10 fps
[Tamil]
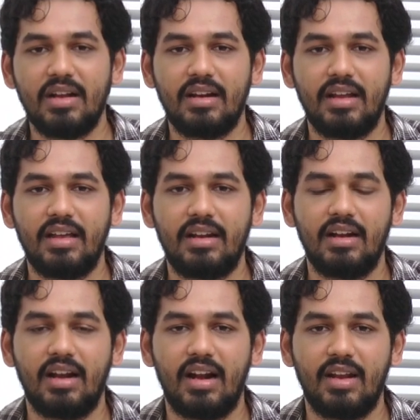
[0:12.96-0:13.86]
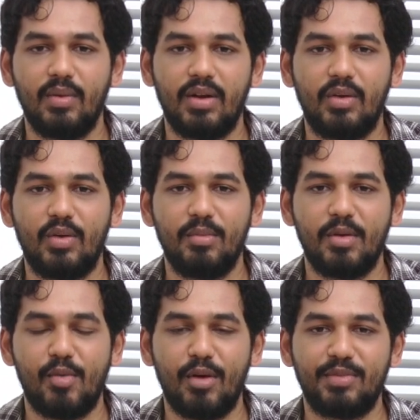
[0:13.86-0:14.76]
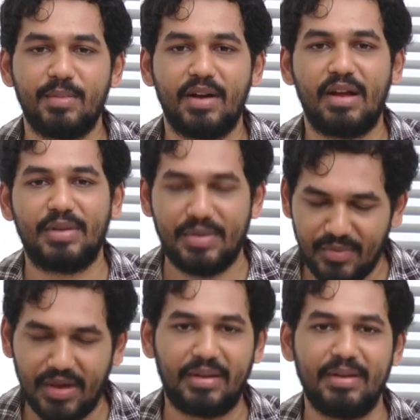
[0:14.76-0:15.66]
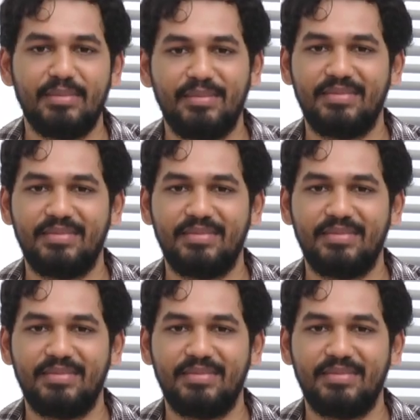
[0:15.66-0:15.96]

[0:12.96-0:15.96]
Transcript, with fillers: மலர் நேயர்கள் அனைவருக்கும் இப்போ தமிழாவின் வணக்கம்